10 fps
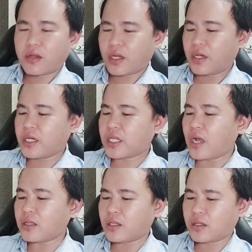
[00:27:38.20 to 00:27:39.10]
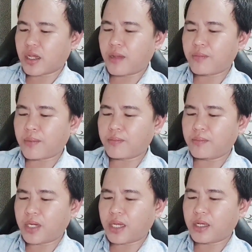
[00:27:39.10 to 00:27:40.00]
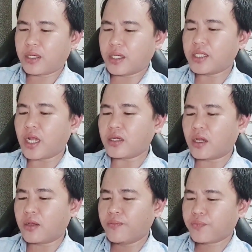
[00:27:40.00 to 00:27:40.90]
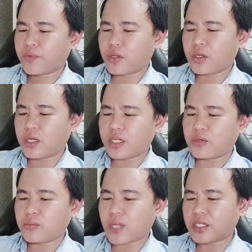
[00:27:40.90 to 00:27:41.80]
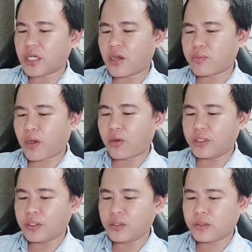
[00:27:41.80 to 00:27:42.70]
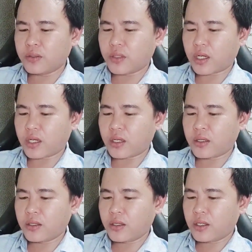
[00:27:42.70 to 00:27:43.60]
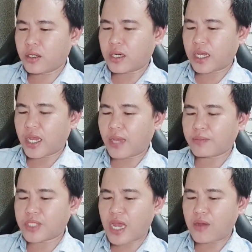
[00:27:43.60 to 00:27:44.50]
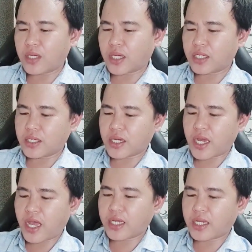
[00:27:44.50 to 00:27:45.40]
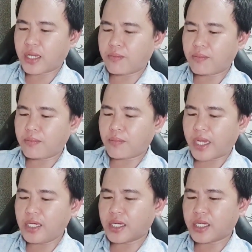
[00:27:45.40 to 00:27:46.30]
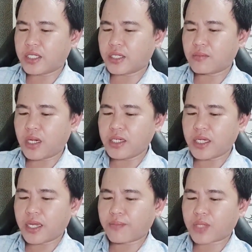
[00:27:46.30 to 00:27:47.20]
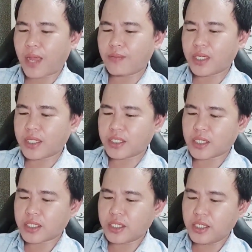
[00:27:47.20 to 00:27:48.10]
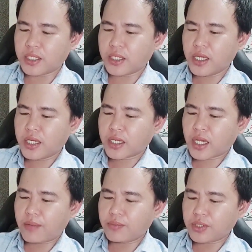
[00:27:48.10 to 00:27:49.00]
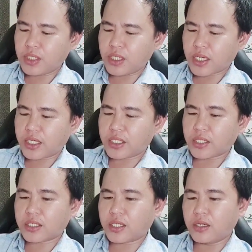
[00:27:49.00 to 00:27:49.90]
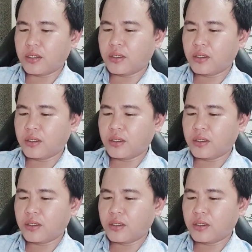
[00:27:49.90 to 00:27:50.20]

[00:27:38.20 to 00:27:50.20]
à, nghỉ tết ngày 25 là nghỉ tết rồi cho nên là chúng ta sẽ không coi nữa đó là ngày 26 là ngày trực khai ngày 27 là ngày trực bới ngày 28 là ngày trực kiên ngày 29 là ngày trực trừ